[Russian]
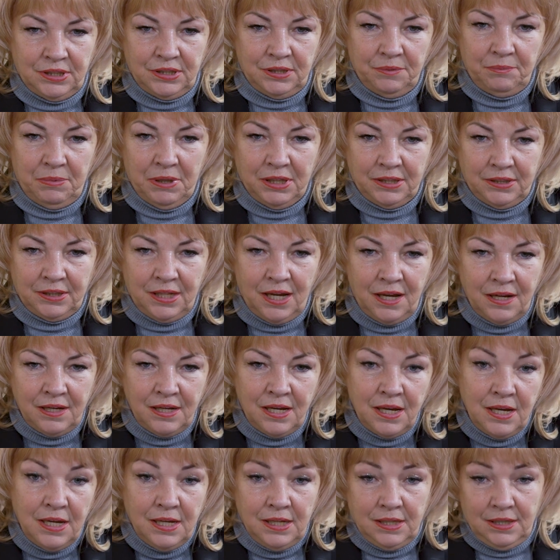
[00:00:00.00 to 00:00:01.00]
себя
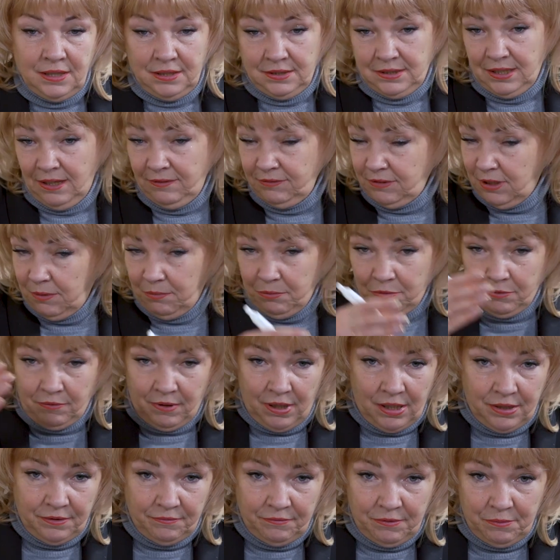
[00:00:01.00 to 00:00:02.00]
так, а завтра
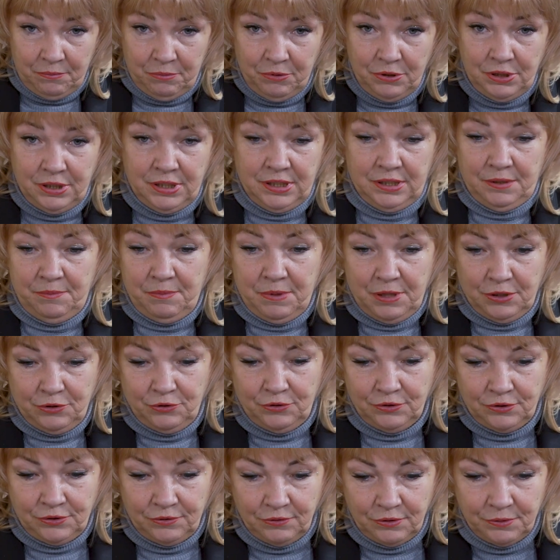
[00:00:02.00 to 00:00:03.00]
буквально вы будете себя
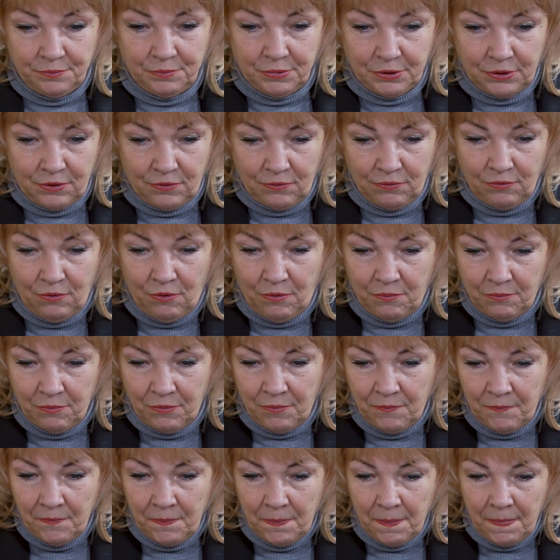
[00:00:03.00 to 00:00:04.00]
чувствовать по-другому.
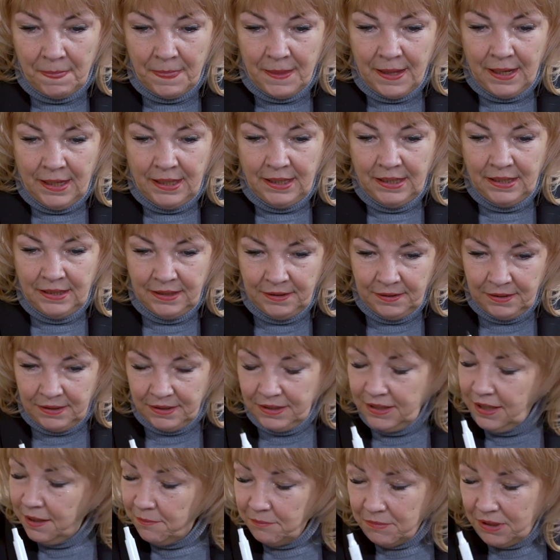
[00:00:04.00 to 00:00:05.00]
И
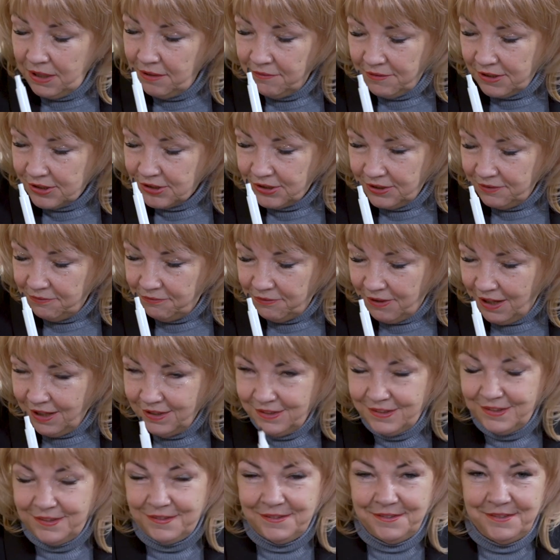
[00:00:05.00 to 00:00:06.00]
немаловажный
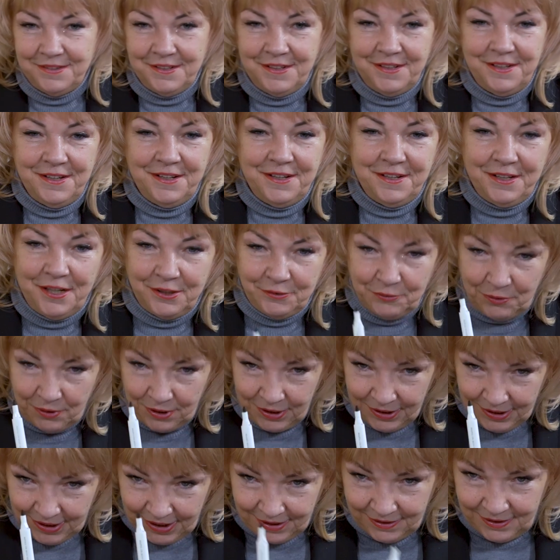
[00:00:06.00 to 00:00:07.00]
факт,
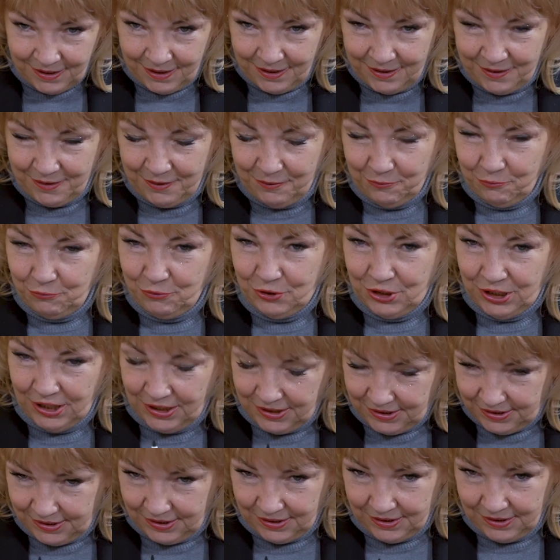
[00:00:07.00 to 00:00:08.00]
которые надо
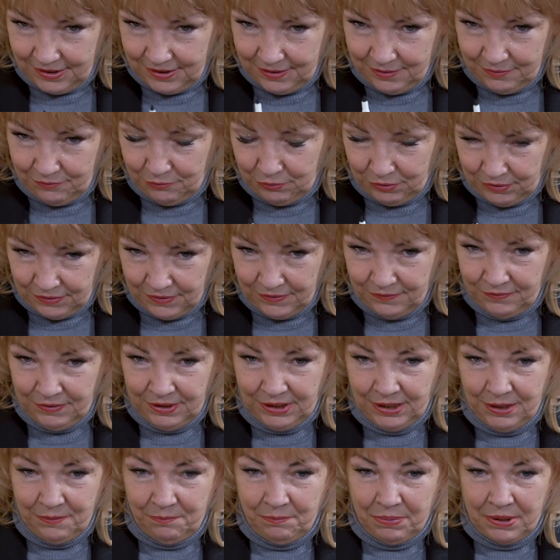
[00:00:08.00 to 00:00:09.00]
учесть угу. вот в
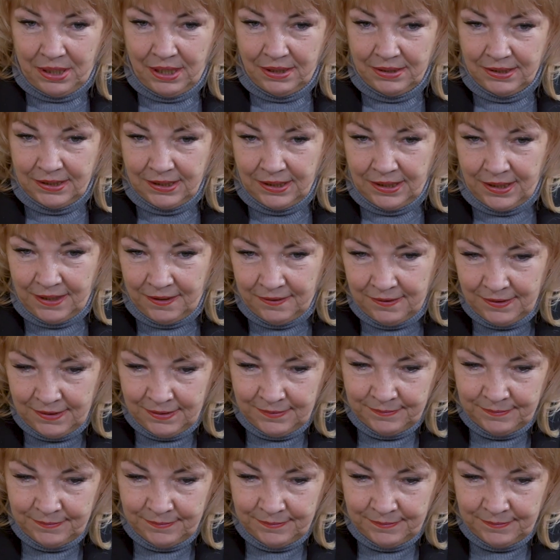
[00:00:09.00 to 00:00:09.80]
этой практике.